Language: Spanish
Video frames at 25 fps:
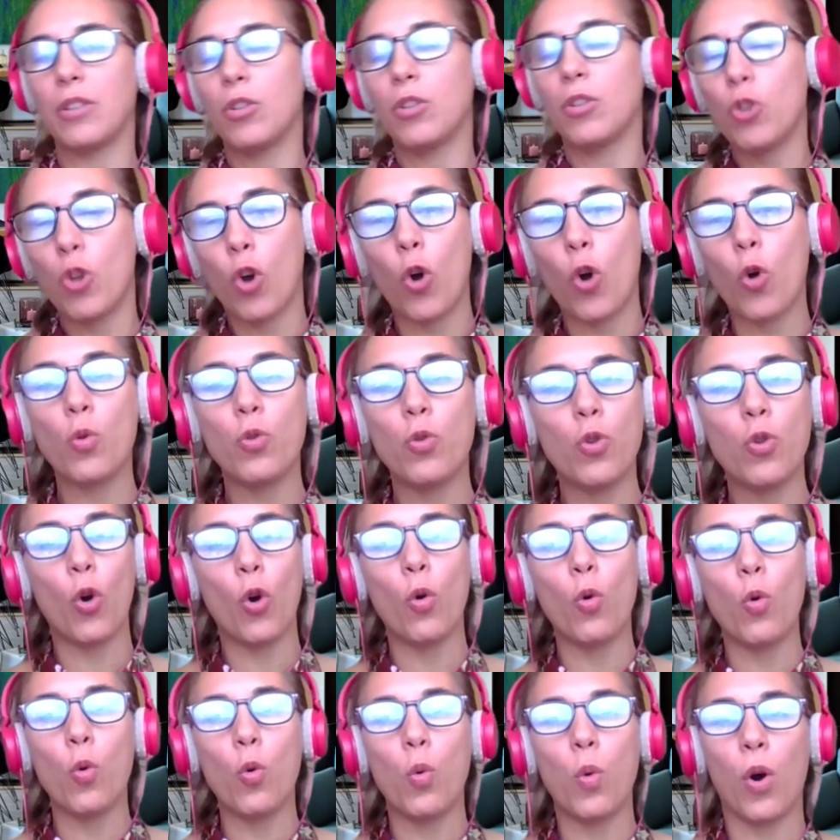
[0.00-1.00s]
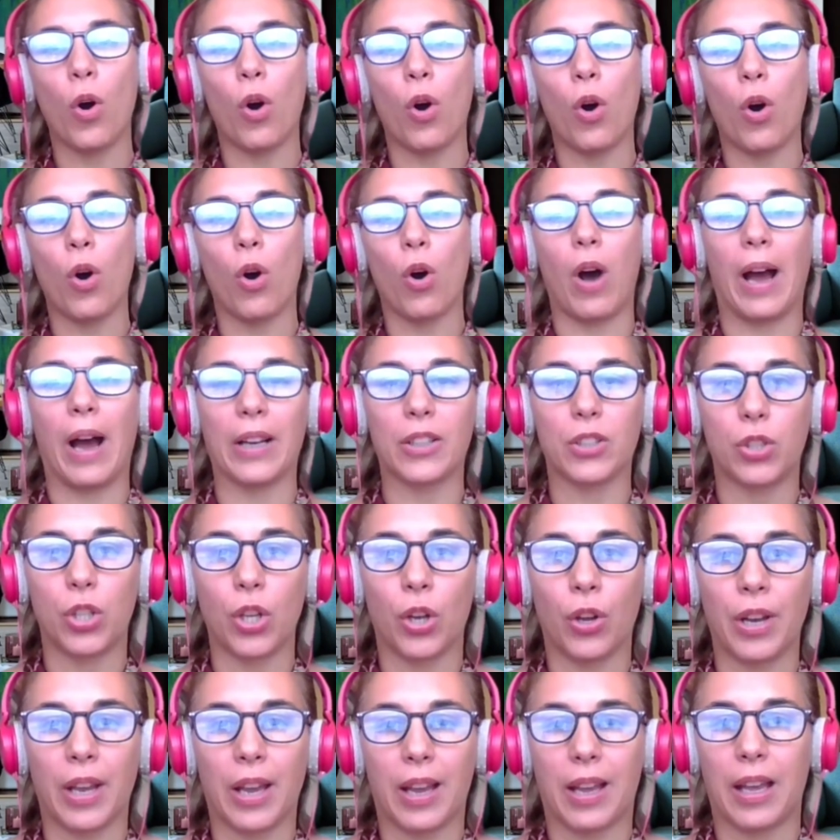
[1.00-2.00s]
No, no hubo
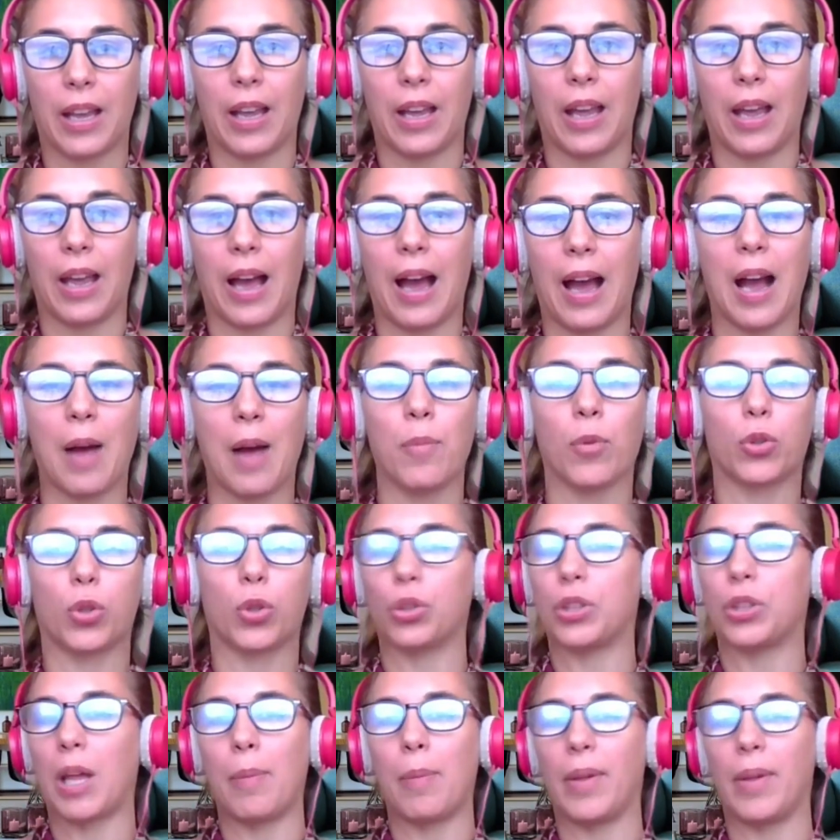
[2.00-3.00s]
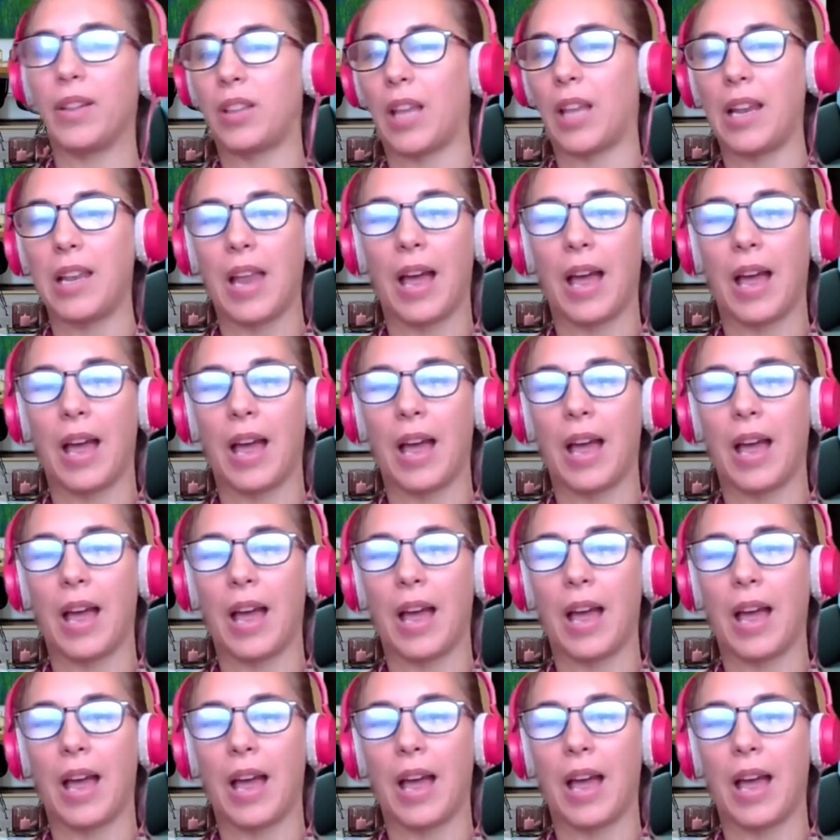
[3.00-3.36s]
acciones que hagamos totalmente